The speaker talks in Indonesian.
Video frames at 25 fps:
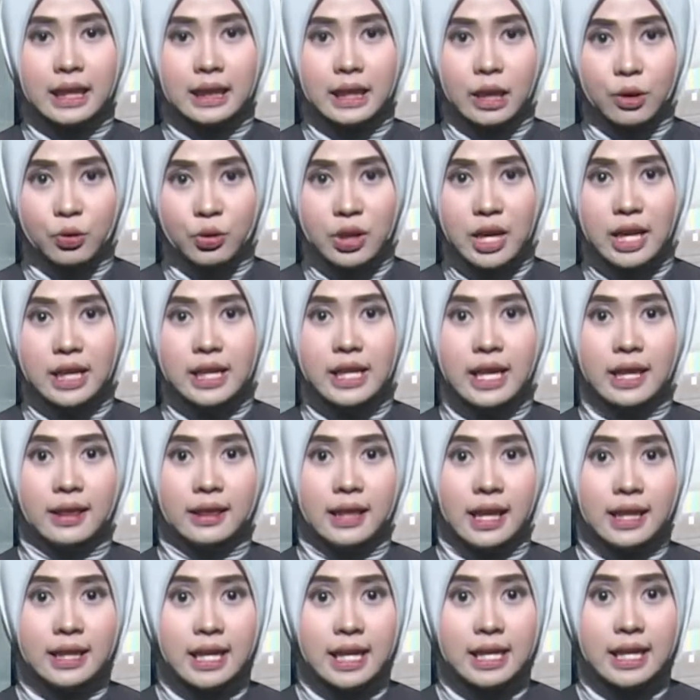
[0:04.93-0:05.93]
atau
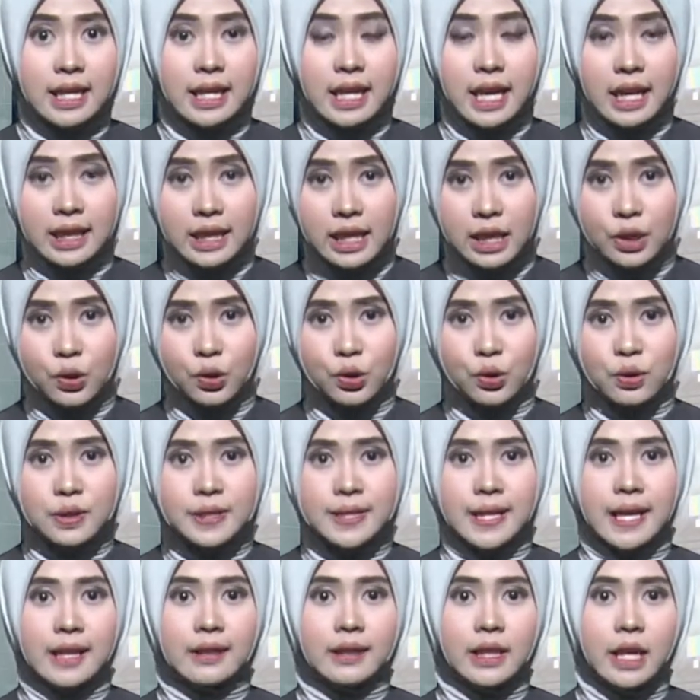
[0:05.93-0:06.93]
galian tanah di kaki
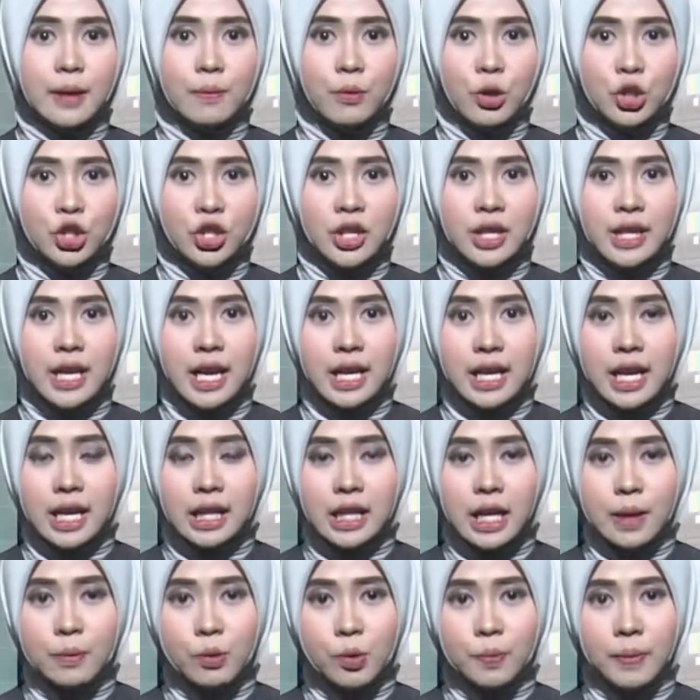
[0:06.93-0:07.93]
Gunung Santri
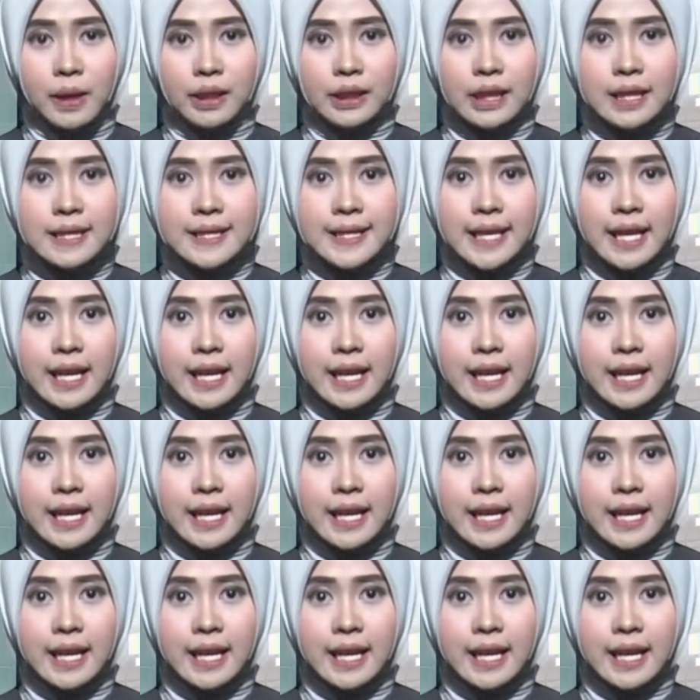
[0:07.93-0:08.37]
Bojonegara Kabupaten